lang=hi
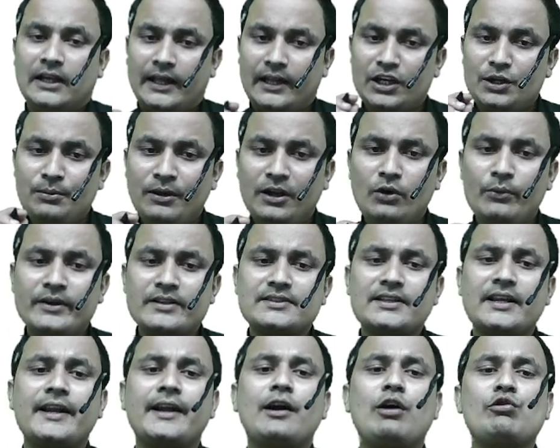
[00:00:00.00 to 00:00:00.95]

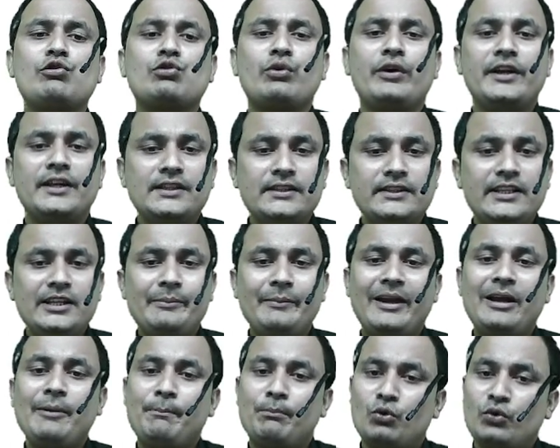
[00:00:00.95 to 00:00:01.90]
रिवेल्युएशन अकाउंट को हिंदी
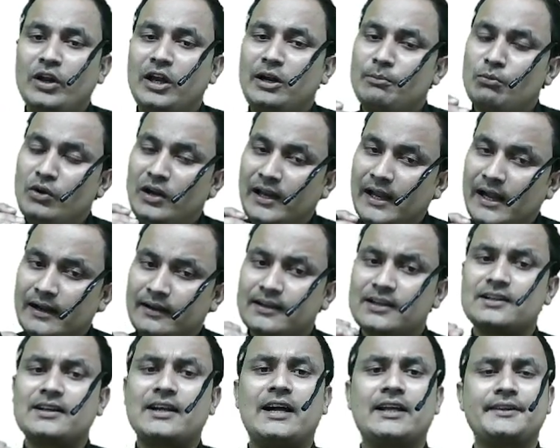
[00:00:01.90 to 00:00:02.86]
में
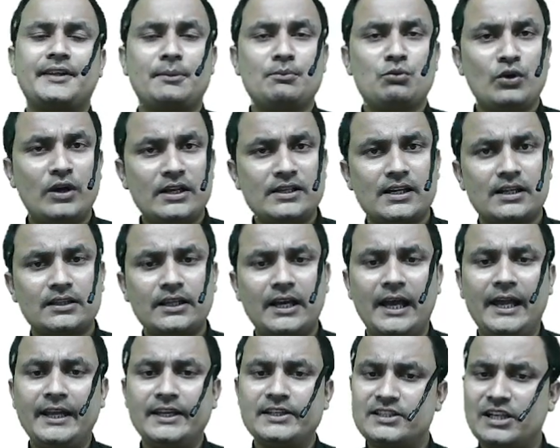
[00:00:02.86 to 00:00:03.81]
पुनर्मूल्यांकन खाता बोला जाता
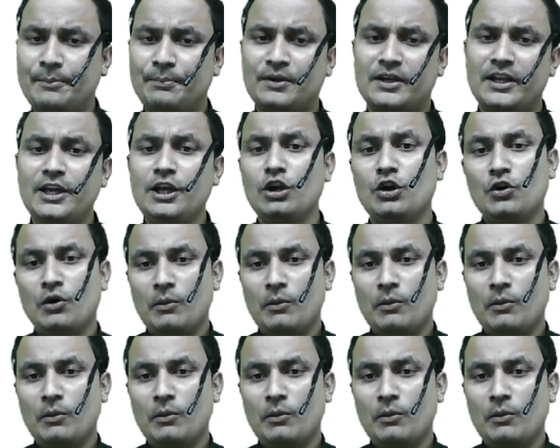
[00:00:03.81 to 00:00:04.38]
है जबकि